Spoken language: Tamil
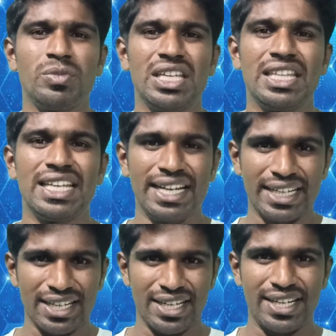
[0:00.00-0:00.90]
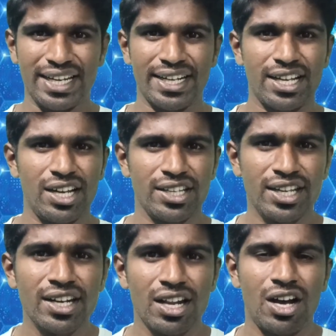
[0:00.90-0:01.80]
மீதி இன்டர்நெட் டேட்டா
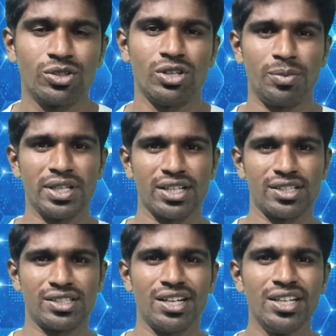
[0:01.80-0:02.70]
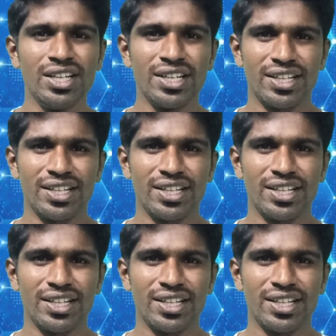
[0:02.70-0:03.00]
என்ன ஆகும் அப்படிங்கிறது தான்